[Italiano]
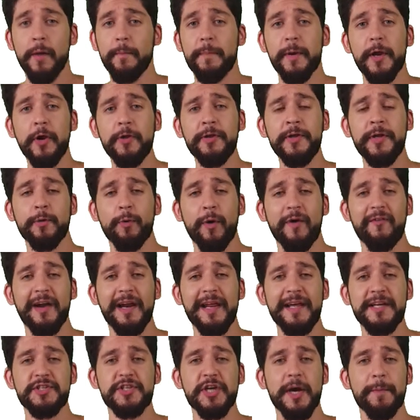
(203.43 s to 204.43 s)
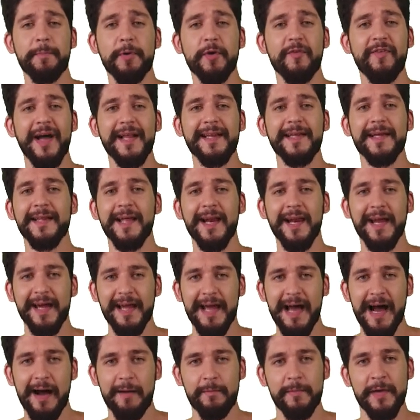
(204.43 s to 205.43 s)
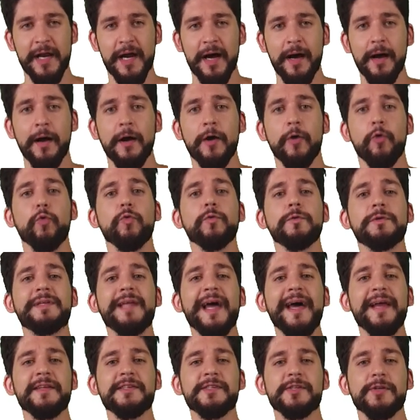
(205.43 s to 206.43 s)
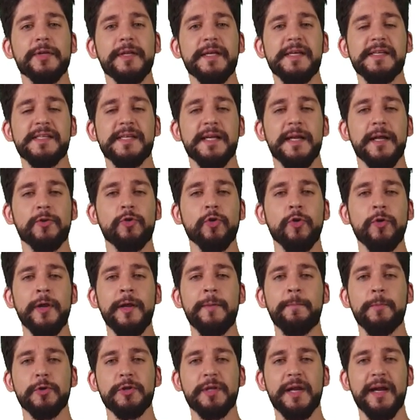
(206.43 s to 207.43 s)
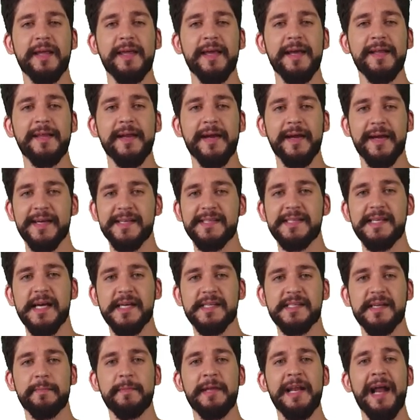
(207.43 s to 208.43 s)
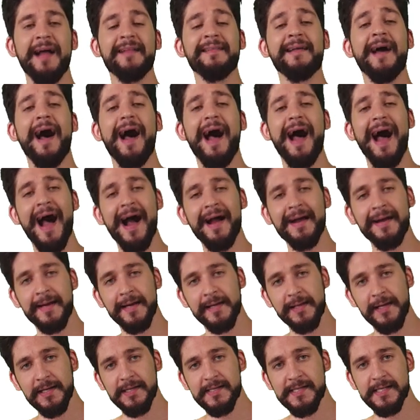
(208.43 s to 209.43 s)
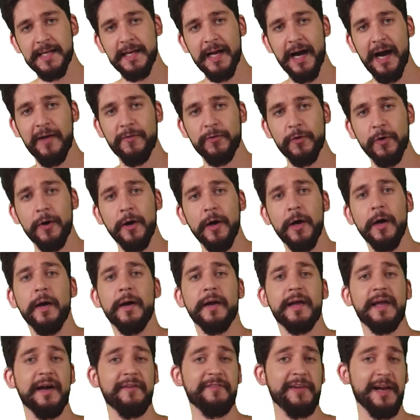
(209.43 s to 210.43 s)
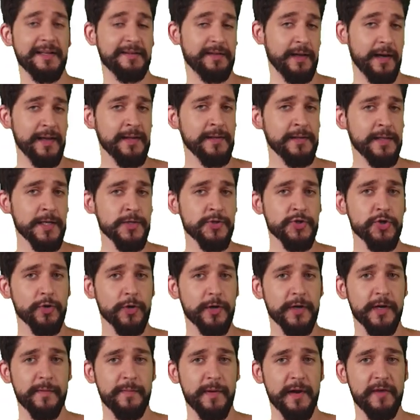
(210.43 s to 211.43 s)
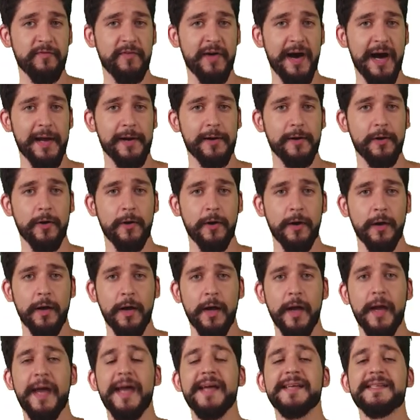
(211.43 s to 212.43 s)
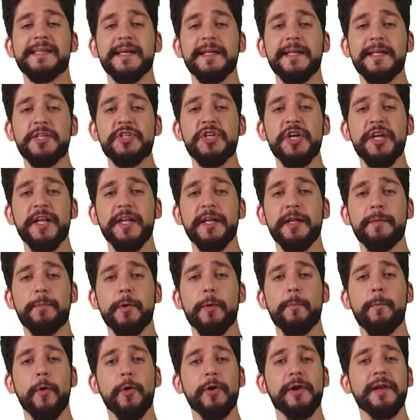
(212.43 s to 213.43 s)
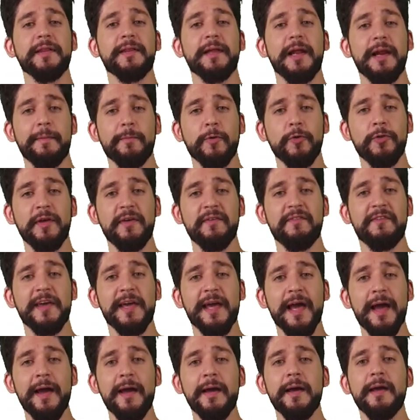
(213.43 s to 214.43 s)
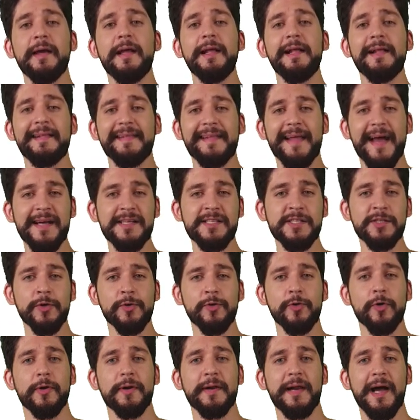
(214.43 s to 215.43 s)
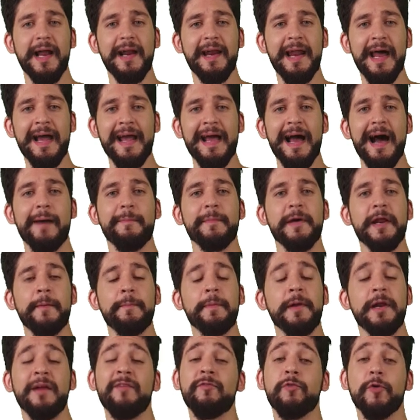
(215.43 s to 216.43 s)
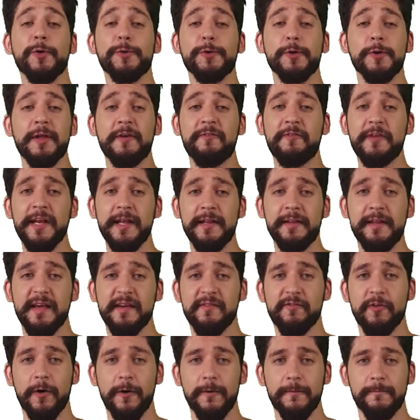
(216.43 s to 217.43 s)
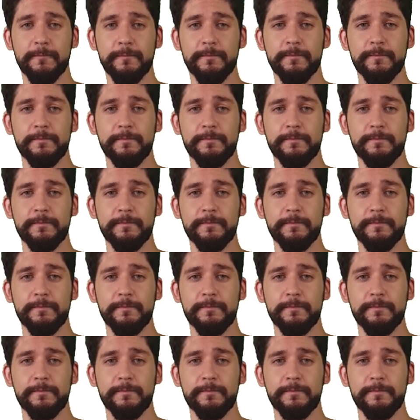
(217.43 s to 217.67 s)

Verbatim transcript: Per ogni nuova legge approvata dalla Camera, un terzo dei senatori potrà chiedere che sia esaminata anche dal Senato, che avrà 30 giorni per farlo. E se decide di proporre delle modifiche, il testo torna alla Camera per il voto definitivo.